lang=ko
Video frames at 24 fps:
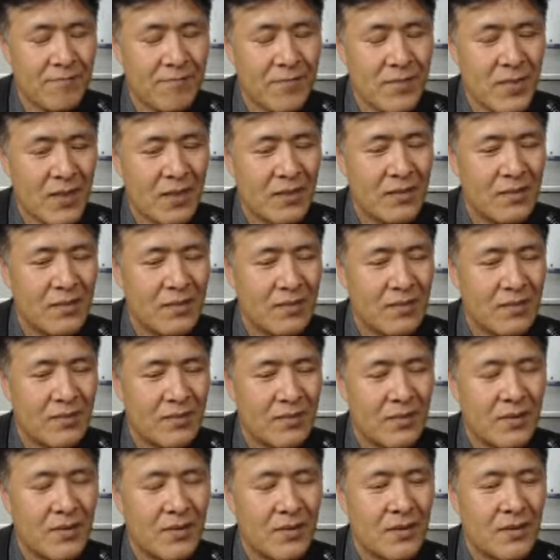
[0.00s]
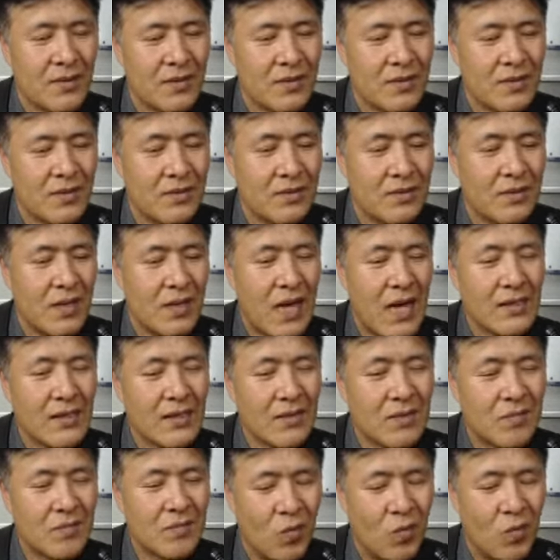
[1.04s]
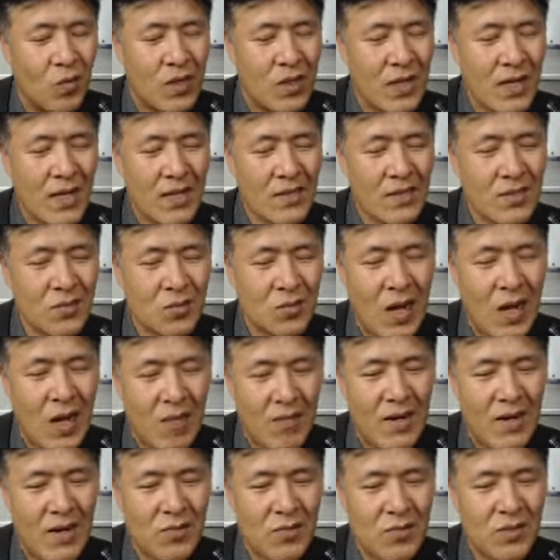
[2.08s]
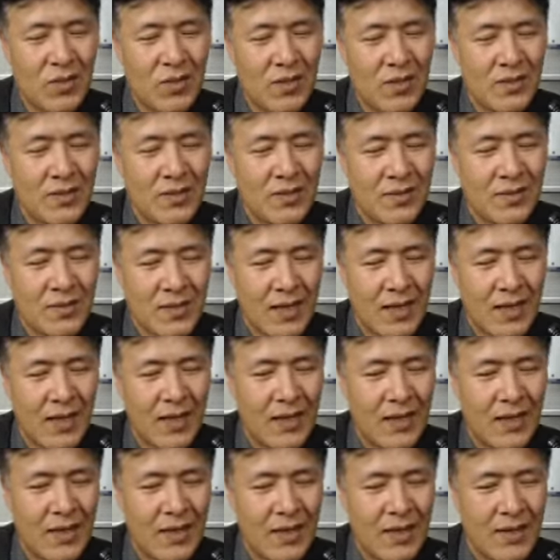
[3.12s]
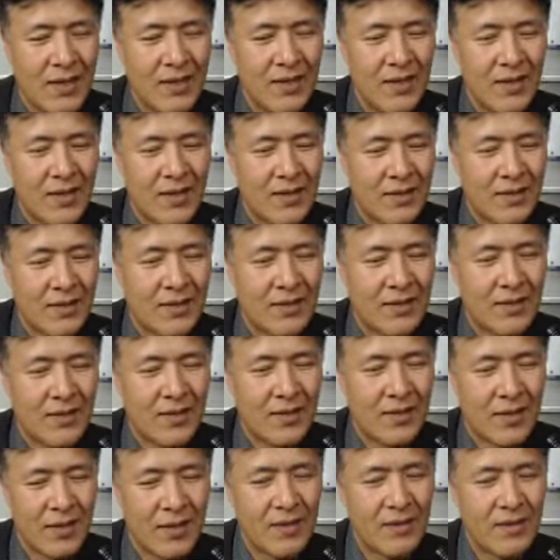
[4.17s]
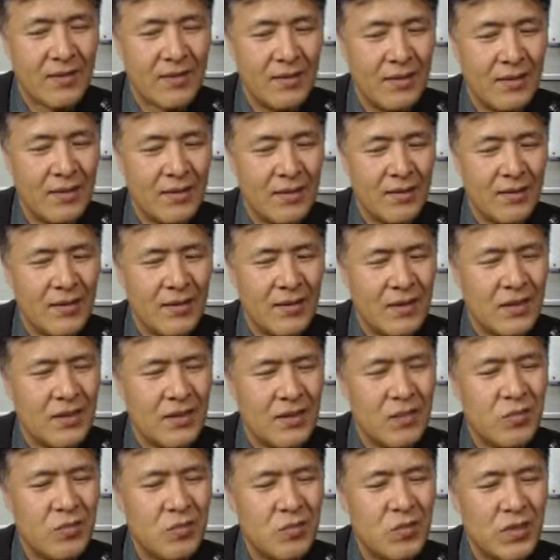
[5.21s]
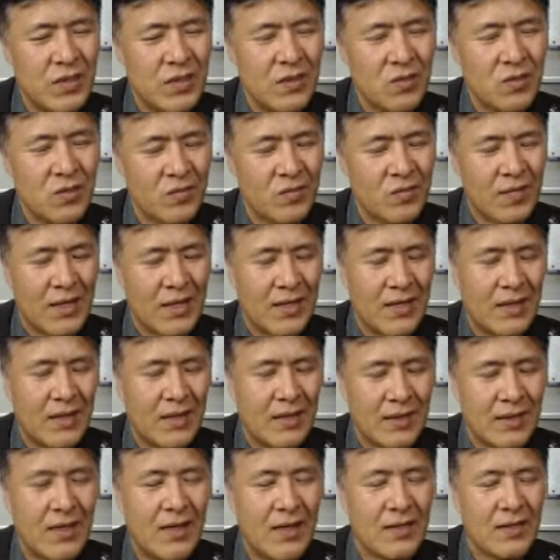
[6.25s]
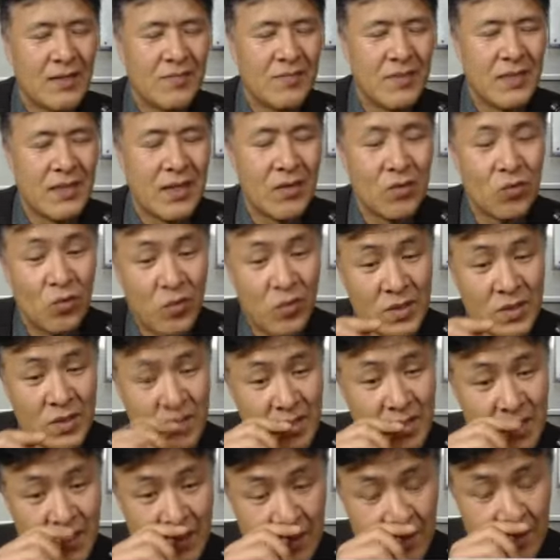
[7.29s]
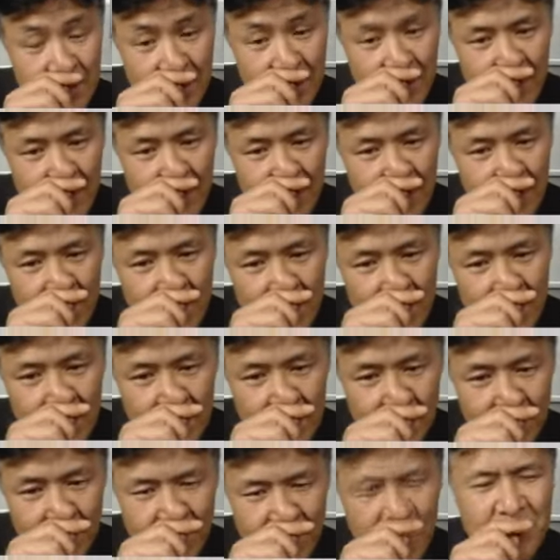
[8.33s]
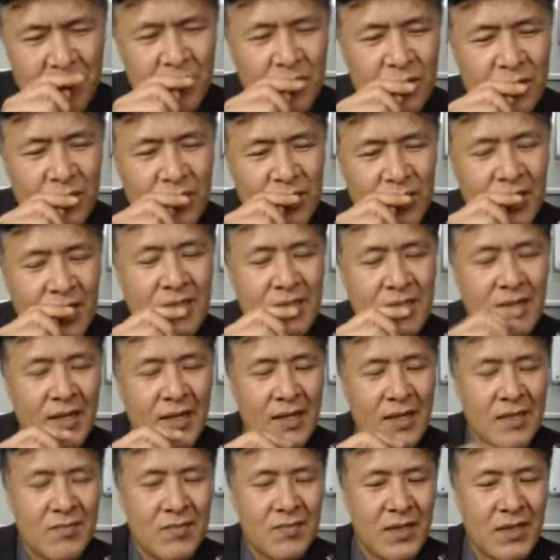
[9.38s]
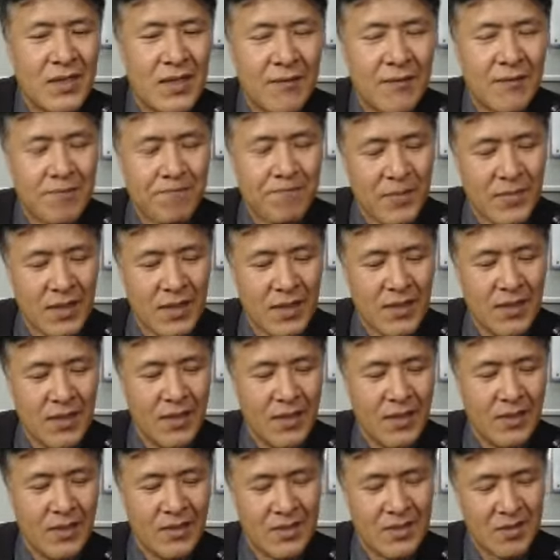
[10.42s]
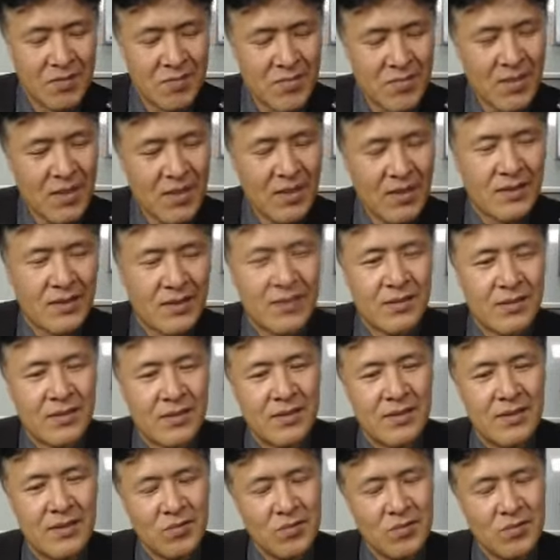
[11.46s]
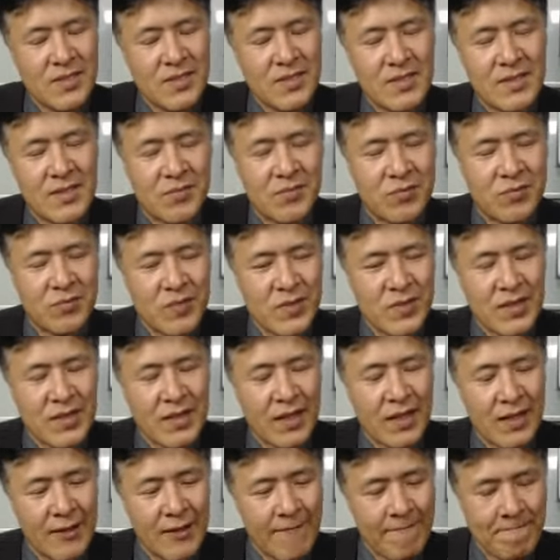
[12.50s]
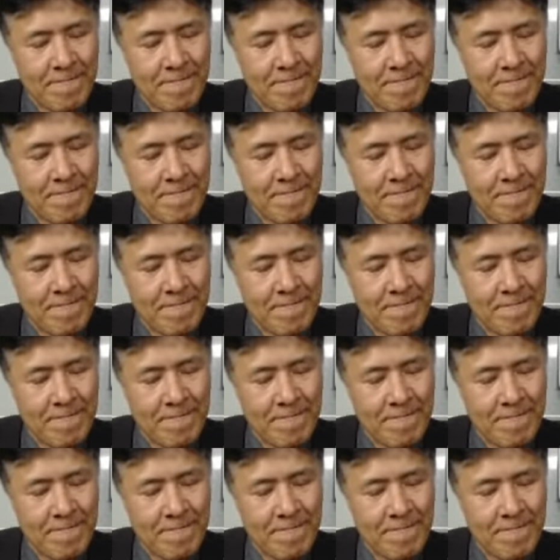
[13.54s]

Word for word: 그, 그 아직 몰라가지고 안 팔리고 있는 거냐 에 해서 이 부분이 좀 달라, 달라집니다. 두 번째는 그 법 규제 제약입니다. 정말 이게 기똥찬 제품인데